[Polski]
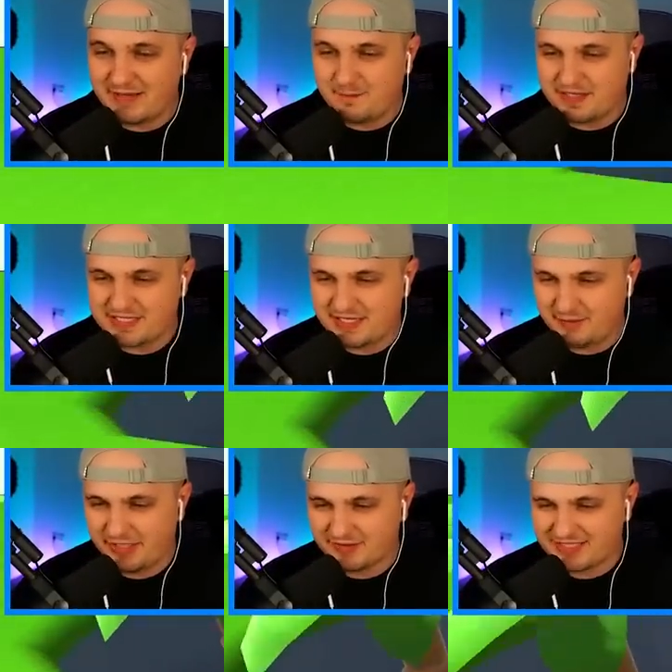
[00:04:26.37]
Y, patrzcie na
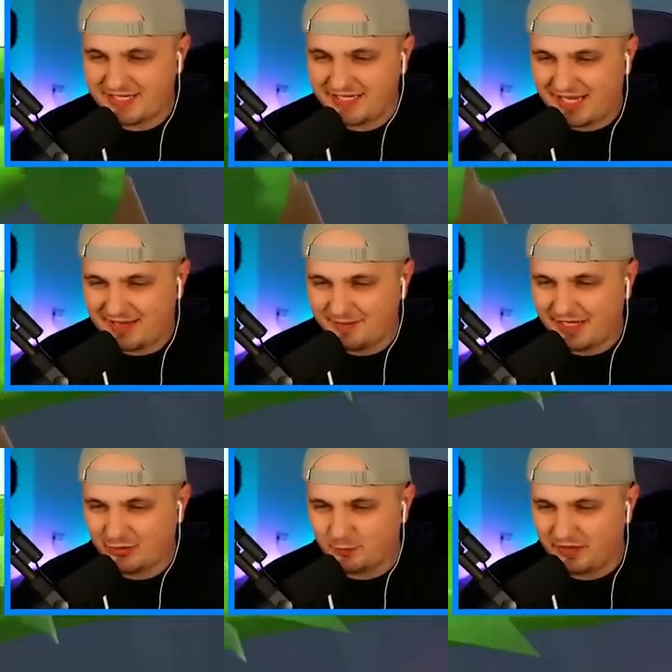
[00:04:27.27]
mojego skina, bo
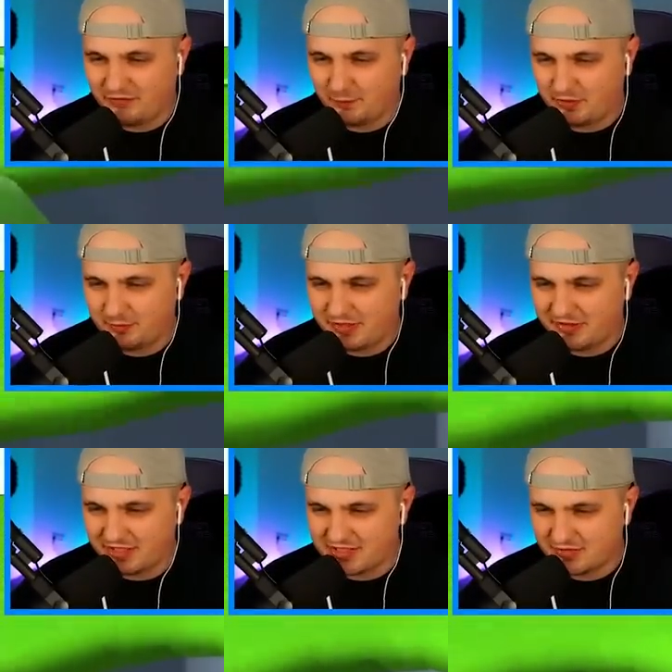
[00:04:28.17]
ja tu prawdopodobnie
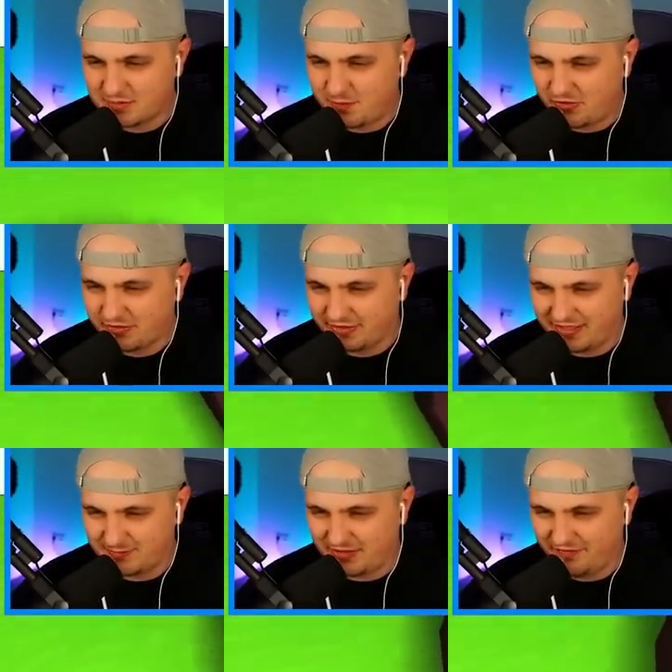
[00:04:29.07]
każdego z piąchy
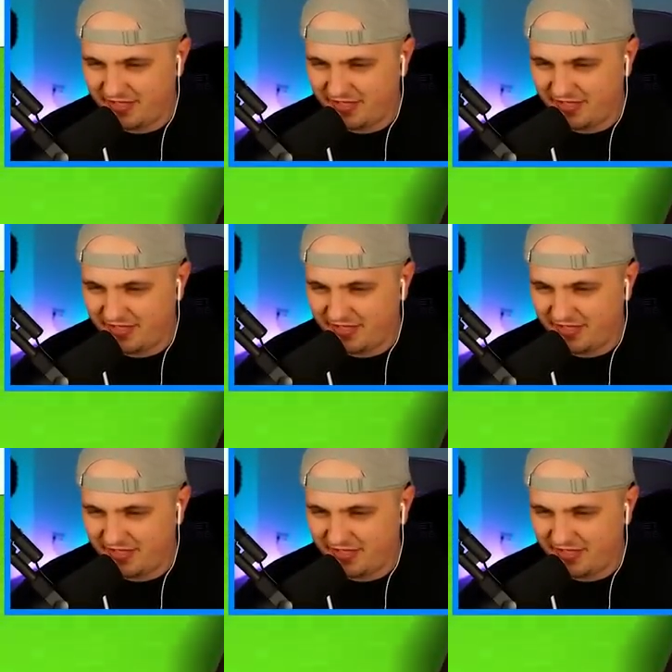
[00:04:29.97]
teraz będę